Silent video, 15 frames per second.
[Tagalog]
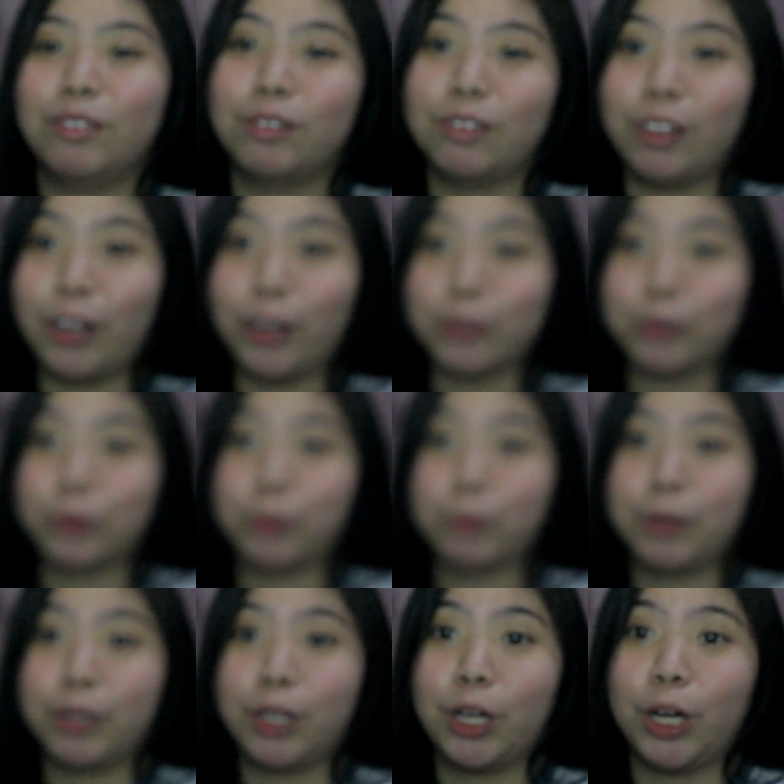Good luck to
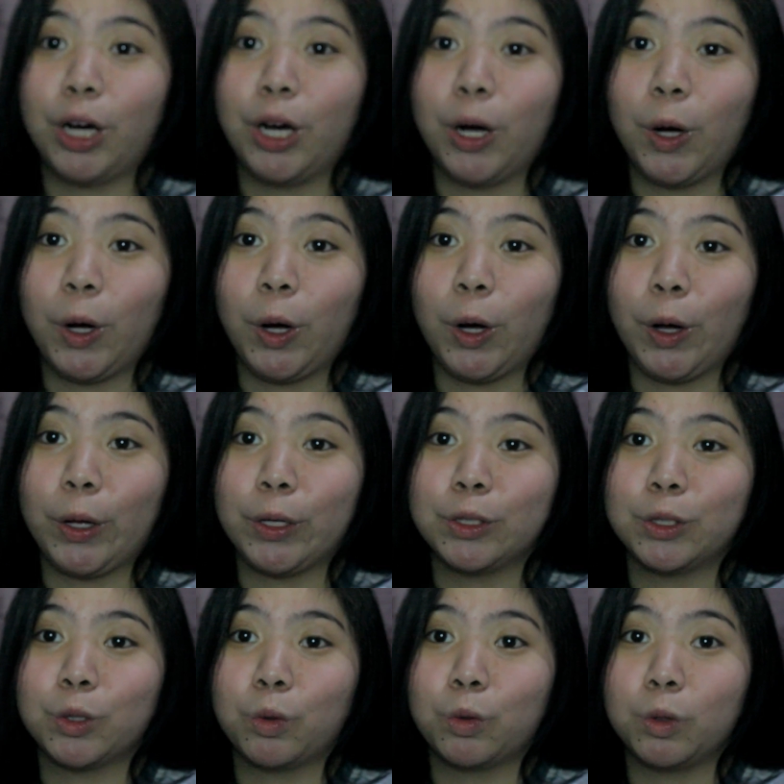me, guys.
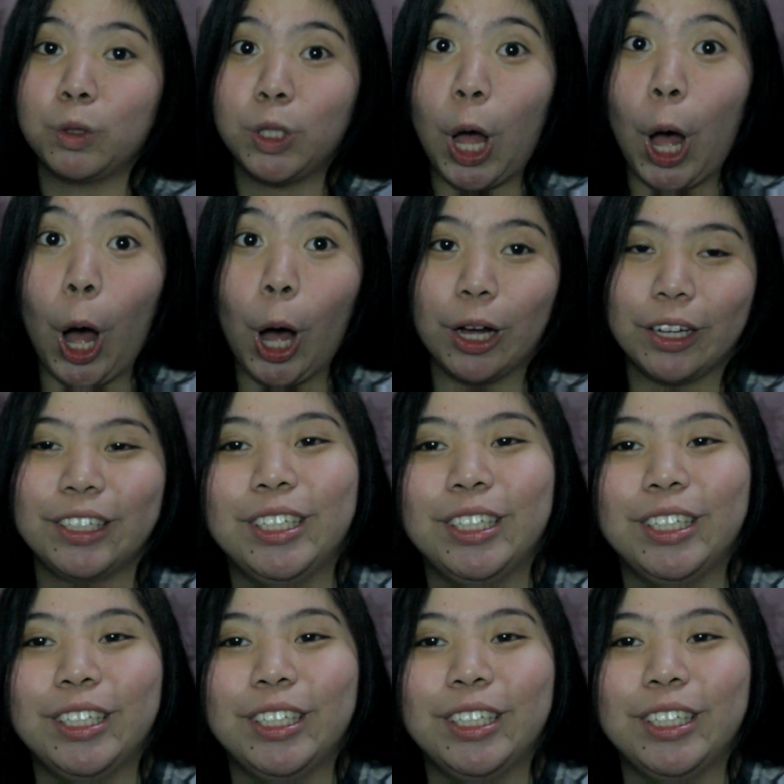Good luck.